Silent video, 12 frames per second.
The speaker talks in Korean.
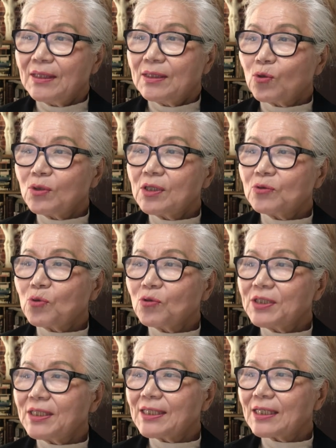로이터
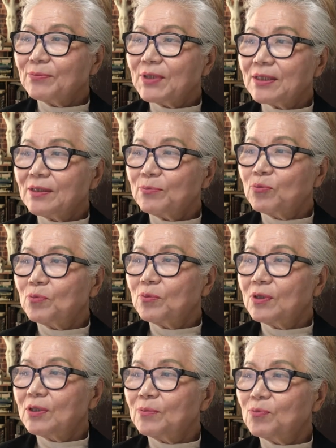통신에 따르면
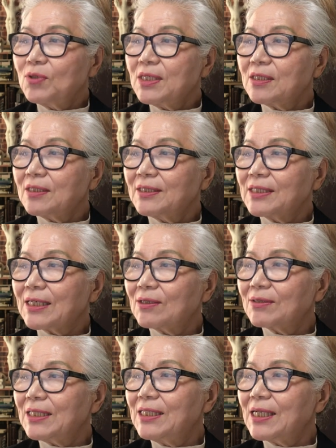어, 블링컨
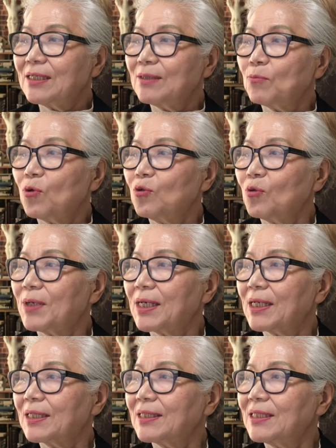장관은 이날
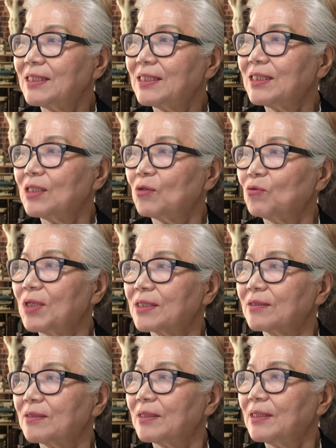몰도바
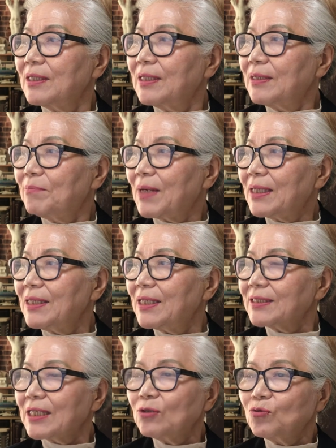키시너우에서
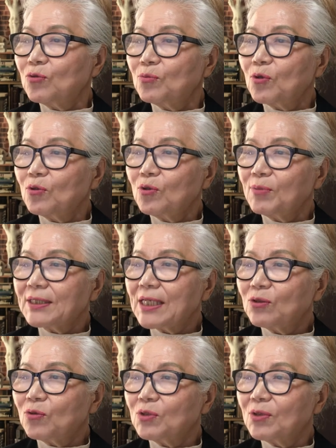마이아 산두 몰도바
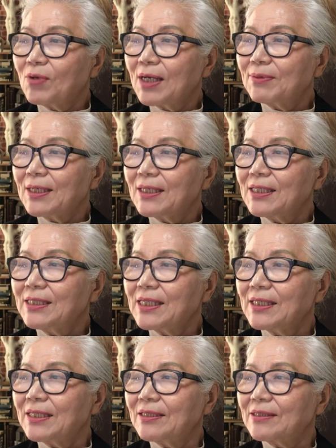대통령과 함께
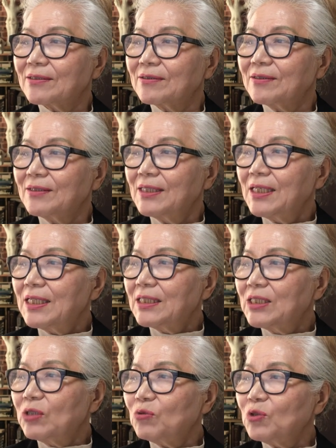기자회견에서
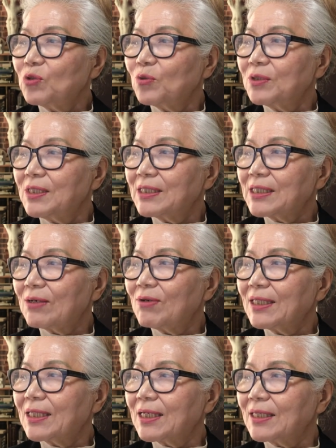지원 조건이
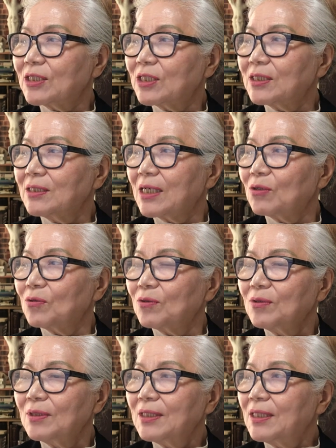상황에 따라
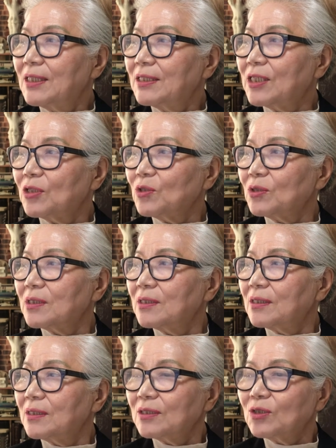적응하고 적
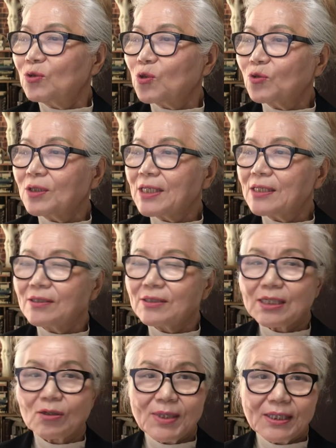어, 조정될
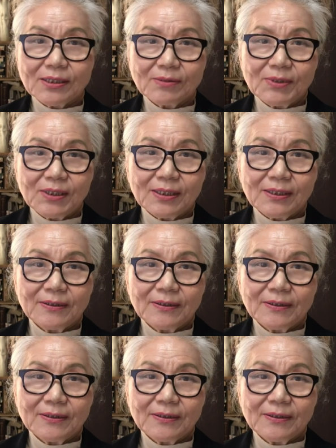것이라고 말했습니다.